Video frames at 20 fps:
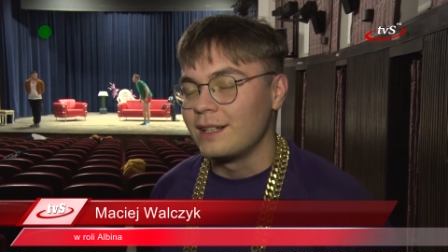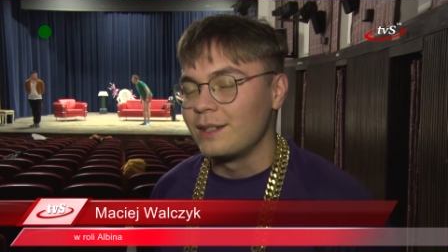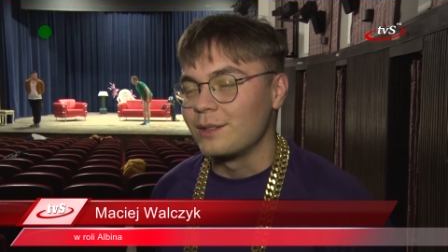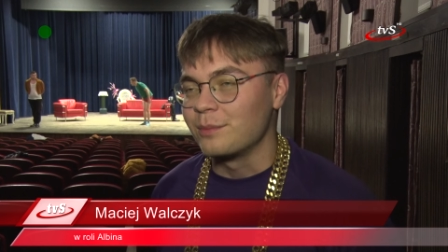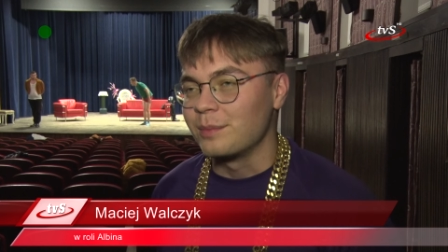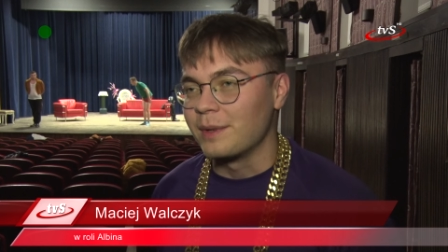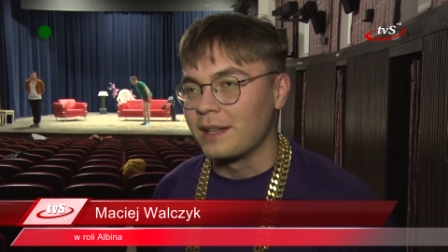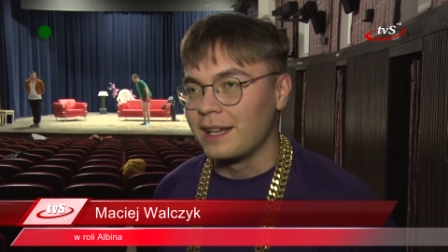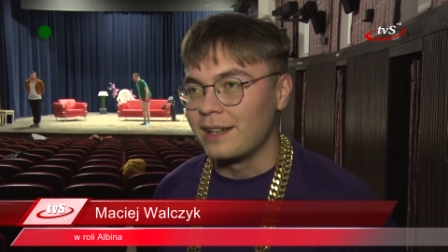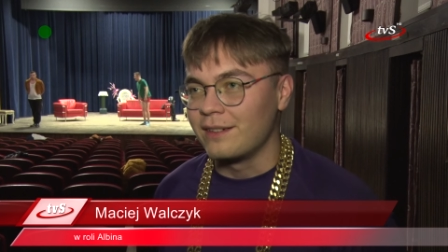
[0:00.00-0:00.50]

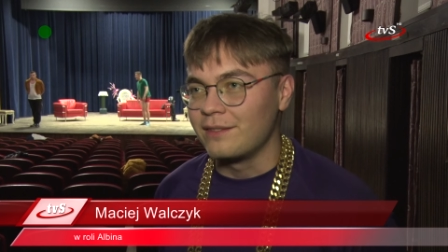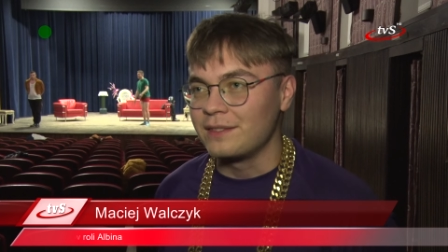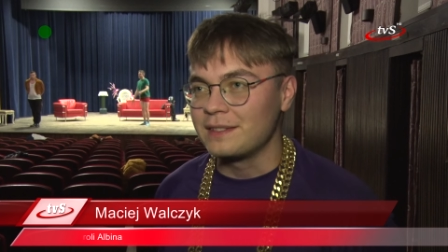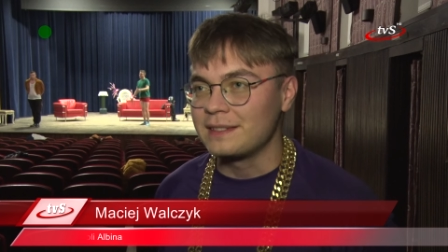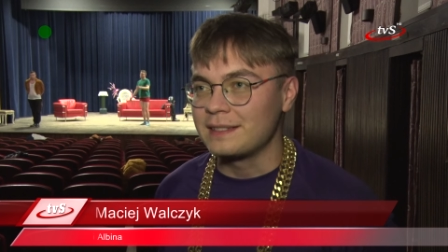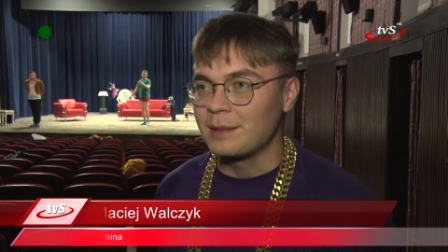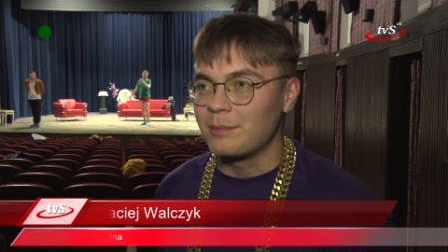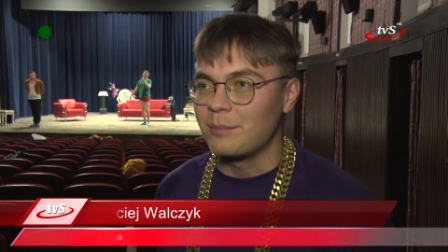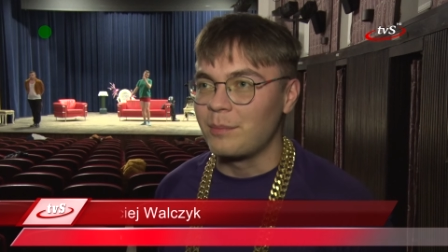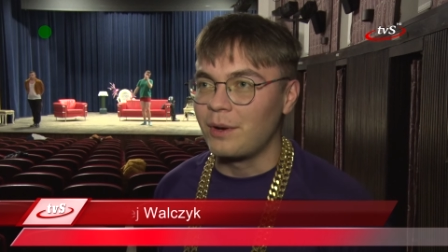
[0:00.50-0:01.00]
lubię
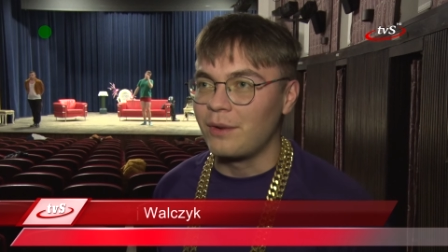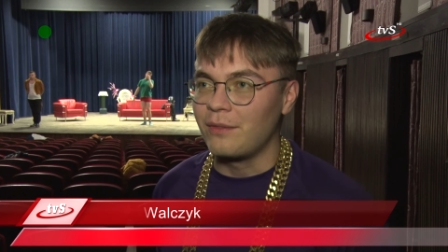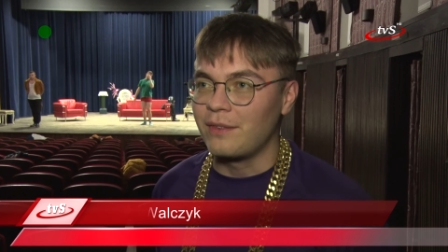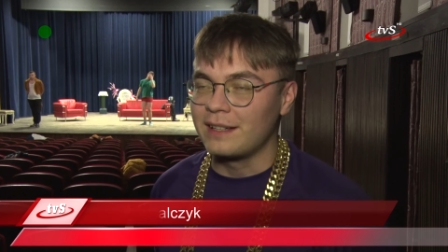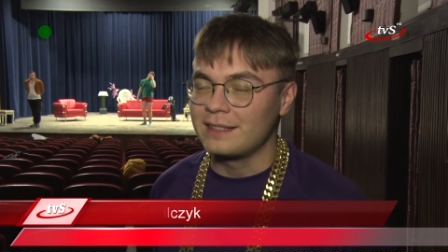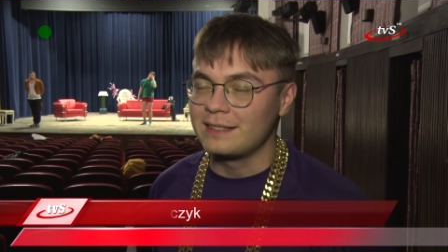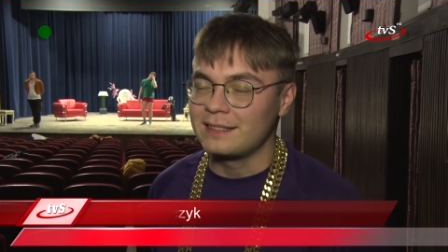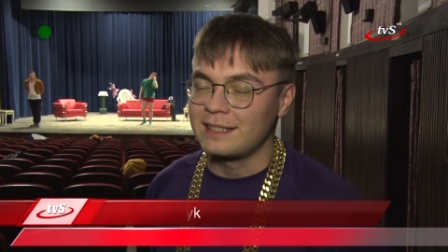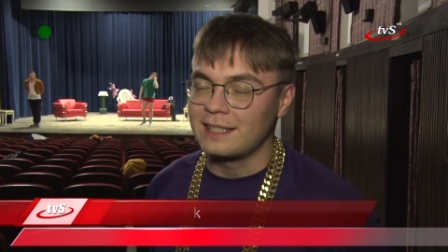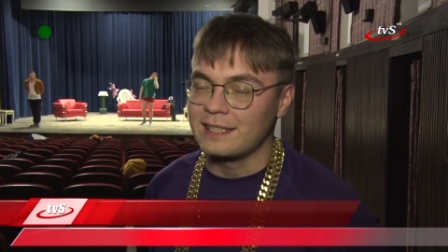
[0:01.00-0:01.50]

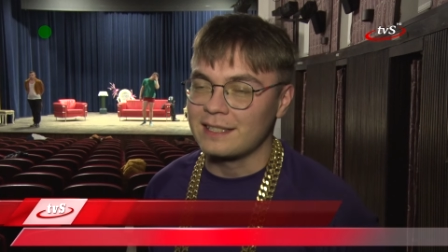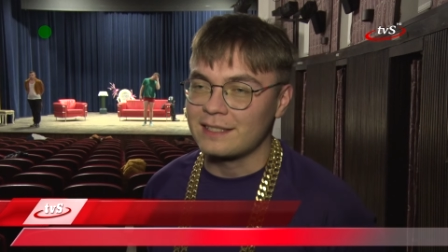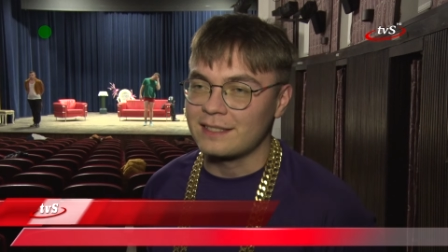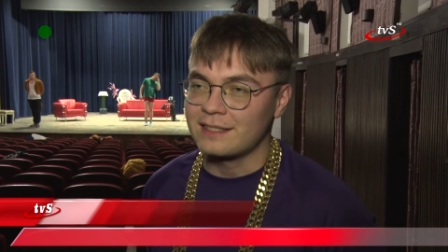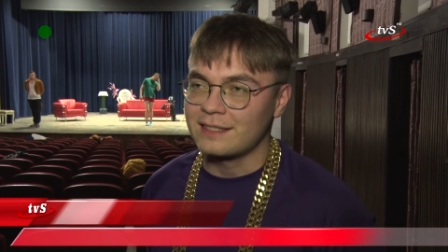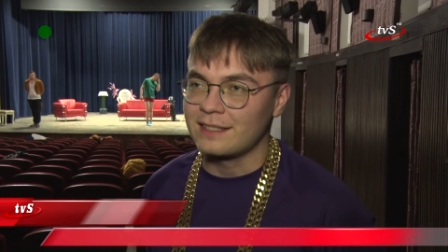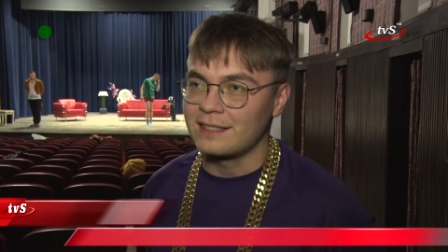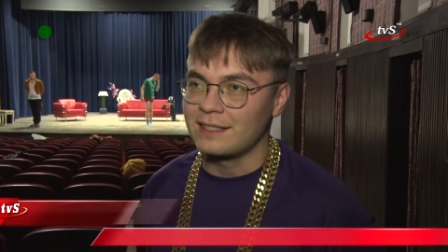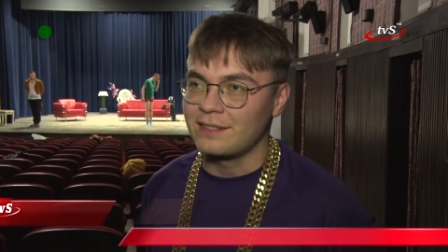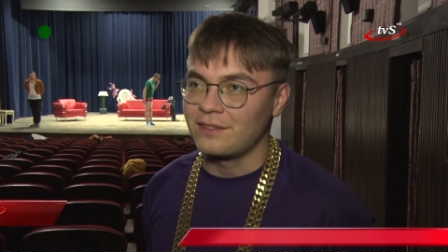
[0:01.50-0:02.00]
występować
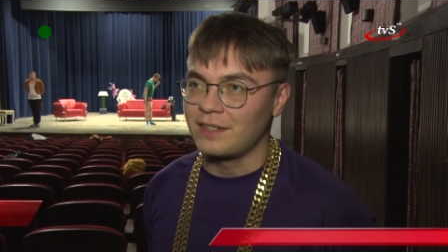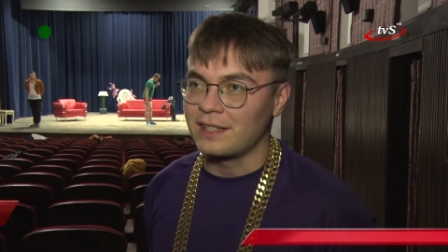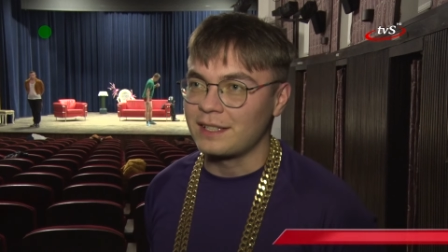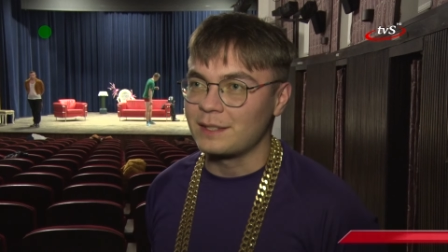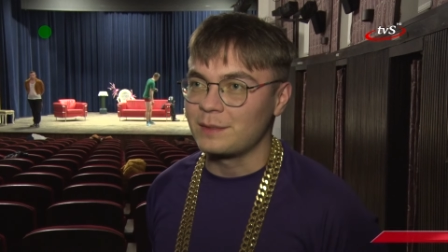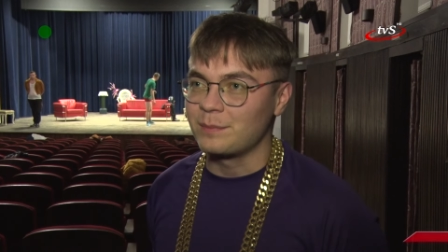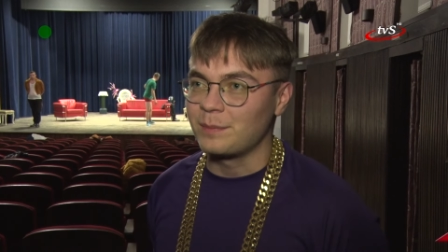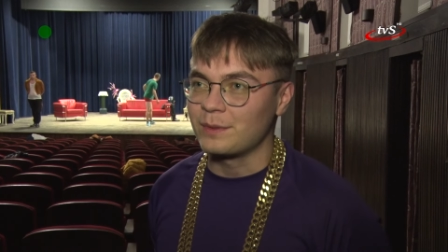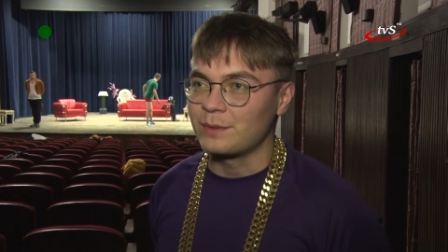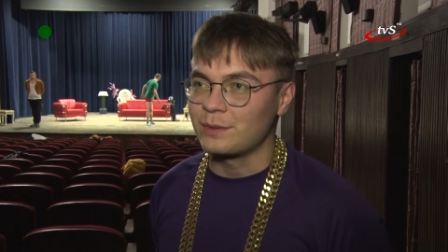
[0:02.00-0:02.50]
też y, w
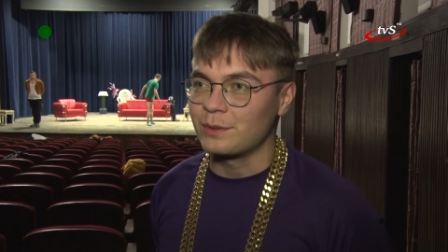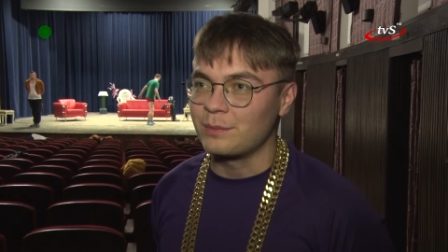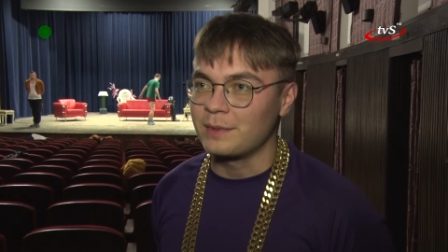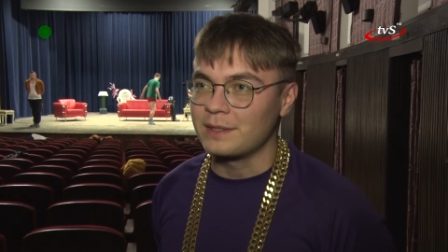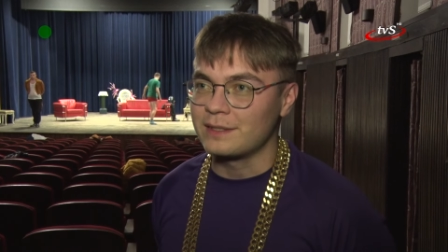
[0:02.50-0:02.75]
jakiś sposób.